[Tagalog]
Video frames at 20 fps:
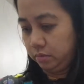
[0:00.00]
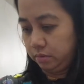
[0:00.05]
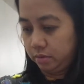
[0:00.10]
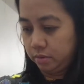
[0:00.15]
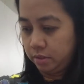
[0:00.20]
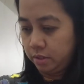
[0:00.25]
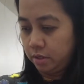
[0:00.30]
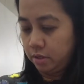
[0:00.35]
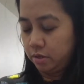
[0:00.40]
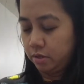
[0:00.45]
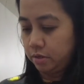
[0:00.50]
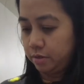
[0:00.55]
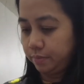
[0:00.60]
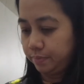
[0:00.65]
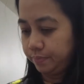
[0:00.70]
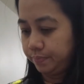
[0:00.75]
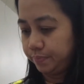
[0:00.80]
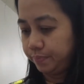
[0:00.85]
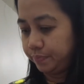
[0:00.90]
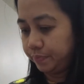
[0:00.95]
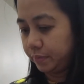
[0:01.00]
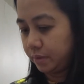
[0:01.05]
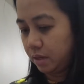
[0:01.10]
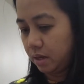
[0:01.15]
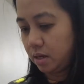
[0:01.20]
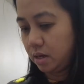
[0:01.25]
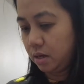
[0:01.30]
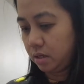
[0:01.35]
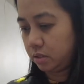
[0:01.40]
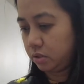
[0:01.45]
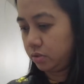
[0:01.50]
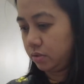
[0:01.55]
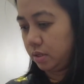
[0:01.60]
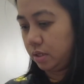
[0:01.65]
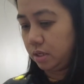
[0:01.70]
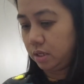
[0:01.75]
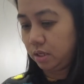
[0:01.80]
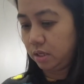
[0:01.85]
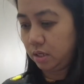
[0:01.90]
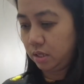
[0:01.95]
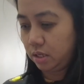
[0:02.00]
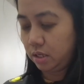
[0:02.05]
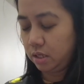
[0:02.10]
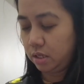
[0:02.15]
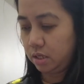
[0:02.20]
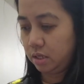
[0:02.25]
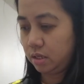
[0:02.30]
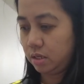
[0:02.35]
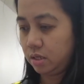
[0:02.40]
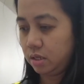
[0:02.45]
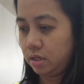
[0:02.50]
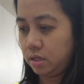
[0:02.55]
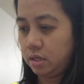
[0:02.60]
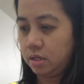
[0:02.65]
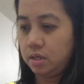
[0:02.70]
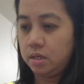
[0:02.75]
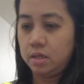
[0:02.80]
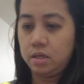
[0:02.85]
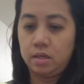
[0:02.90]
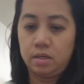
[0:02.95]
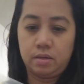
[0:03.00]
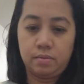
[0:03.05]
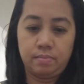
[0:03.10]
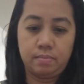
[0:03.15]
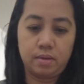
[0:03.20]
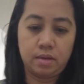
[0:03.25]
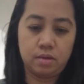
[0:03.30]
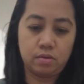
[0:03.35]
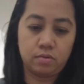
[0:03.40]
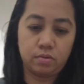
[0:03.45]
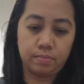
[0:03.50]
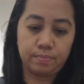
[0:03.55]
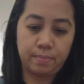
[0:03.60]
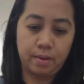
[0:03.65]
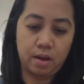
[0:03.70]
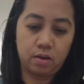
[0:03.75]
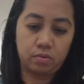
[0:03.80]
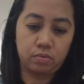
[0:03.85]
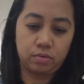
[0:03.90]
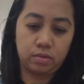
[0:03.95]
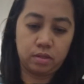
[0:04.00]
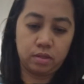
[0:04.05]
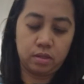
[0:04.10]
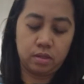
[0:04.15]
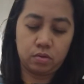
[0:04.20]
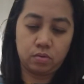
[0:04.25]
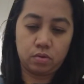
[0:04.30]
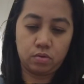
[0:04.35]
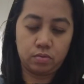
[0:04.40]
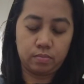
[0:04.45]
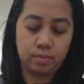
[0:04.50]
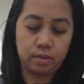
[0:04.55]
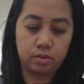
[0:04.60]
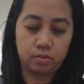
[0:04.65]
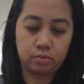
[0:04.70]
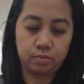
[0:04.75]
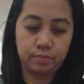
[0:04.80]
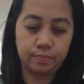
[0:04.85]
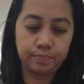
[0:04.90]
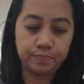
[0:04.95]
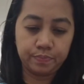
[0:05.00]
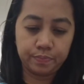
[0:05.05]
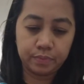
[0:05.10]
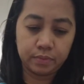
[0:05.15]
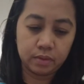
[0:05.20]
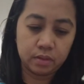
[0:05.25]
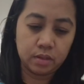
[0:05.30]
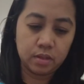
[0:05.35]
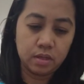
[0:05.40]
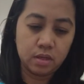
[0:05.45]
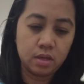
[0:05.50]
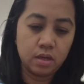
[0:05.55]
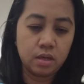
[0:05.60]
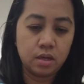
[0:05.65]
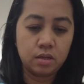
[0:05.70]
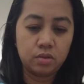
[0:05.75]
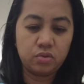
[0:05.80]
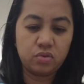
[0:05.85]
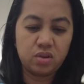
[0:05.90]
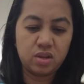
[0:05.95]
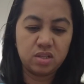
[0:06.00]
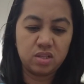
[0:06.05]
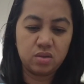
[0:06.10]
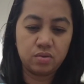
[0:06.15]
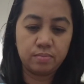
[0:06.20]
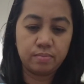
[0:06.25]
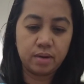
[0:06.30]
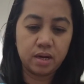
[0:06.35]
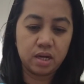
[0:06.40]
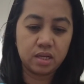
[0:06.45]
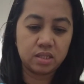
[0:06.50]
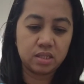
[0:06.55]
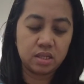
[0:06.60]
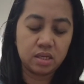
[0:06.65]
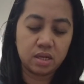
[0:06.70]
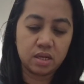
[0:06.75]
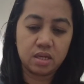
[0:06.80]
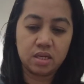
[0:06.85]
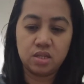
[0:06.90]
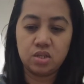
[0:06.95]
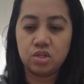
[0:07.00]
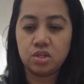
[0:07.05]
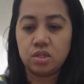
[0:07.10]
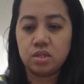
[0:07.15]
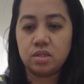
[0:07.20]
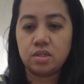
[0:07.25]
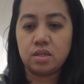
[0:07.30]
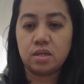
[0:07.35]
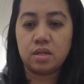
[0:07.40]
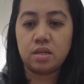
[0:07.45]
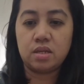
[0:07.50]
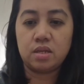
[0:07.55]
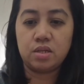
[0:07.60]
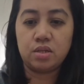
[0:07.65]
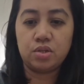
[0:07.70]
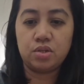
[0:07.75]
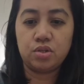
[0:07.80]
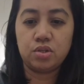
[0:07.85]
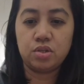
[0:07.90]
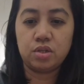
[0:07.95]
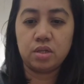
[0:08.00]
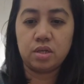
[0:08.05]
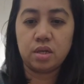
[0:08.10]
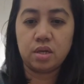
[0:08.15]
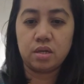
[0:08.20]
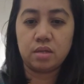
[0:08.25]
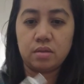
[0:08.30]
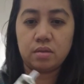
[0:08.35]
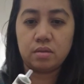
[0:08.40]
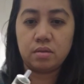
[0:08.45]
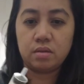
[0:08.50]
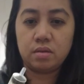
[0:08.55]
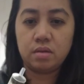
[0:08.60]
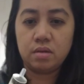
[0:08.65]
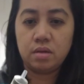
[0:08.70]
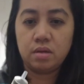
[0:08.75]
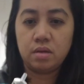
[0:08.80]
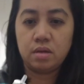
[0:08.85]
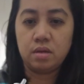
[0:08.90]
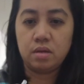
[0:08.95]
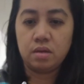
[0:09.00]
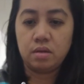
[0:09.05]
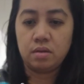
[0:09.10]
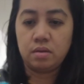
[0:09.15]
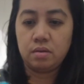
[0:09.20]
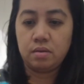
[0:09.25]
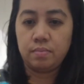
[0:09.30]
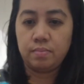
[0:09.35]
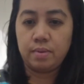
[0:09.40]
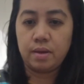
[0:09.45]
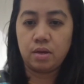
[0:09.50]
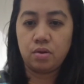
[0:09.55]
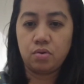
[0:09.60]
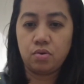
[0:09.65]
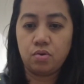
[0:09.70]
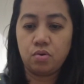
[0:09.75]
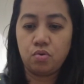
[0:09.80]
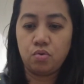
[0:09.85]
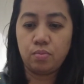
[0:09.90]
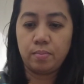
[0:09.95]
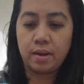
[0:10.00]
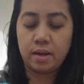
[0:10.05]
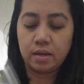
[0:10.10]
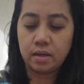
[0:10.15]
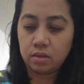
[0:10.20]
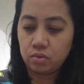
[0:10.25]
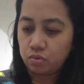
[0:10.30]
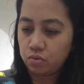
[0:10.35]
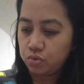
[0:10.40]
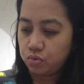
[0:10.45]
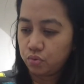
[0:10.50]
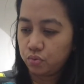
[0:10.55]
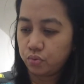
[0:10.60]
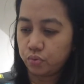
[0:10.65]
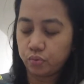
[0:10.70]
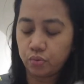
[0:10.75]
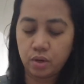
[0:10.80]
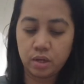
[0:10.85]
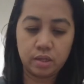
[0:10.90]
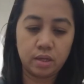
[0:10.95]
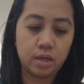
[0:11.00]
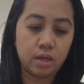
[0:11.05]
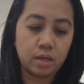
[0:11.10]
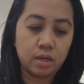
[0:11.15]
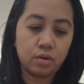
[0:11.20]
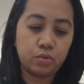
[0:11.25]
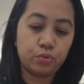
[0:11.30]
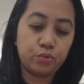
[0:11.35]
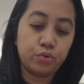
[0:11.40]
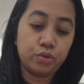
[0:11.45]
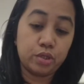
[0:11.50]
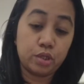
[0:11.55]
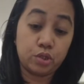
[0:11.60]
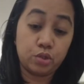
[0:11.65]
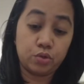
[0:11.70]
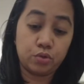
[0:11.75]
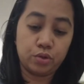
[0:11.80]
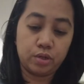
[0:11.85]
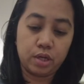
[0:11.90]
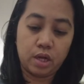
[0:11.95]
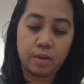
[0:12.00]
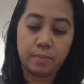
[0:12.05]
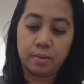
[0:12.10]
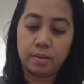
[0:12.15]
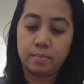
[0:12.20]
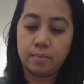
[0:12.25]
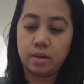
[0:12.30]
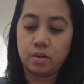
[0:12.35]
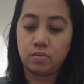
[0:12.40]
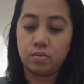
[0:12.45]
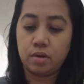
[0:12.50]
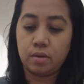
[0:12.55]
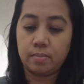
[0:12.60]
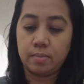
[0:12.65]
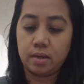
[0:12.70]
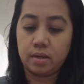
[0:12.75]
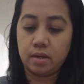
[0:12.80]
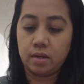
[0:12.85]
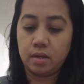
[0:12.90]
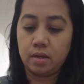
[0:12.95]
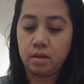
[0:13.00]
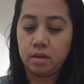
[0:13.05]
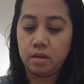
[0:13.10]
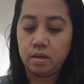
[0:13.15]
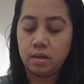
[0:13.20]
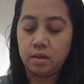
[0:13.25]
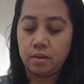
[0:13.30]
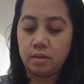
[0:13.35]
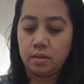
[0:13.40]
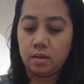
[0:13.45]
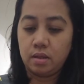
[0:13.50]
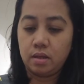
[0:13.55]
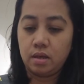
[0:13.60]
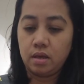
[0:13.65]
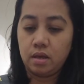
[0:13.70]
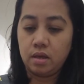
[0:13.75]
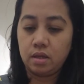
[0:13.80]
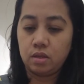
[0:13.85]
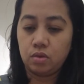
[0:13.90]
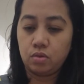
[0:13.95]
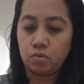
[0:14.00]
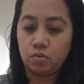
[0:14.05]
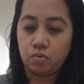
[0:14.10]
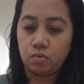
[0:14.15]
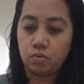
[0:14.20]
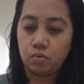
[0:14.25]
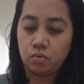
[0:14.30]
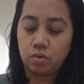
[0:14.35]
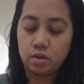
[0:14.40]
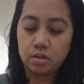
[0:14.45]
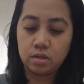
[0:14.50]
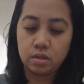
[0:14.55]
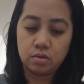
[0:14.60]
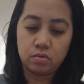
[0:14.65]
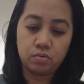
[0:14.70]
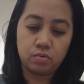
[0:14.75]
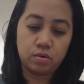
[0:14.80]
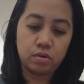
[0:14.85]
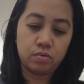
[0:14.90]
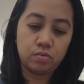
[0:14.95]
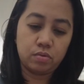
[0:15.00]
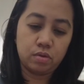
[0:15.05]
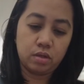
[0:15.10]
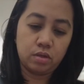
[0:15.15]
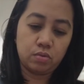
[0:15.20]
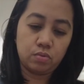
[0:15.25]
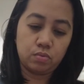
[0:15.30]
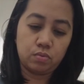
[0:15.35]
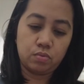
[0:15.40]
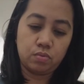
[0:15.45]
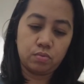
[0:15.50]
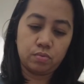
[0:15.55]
Ayan. Actually, meron pa ako dito. Ano ba to? So, kasi yung mga syringe, syringe. Ayan. Pero luma na to, so kukuha na lang ako dun sa store namin. Meron naman. Eto, asan yung ano nito?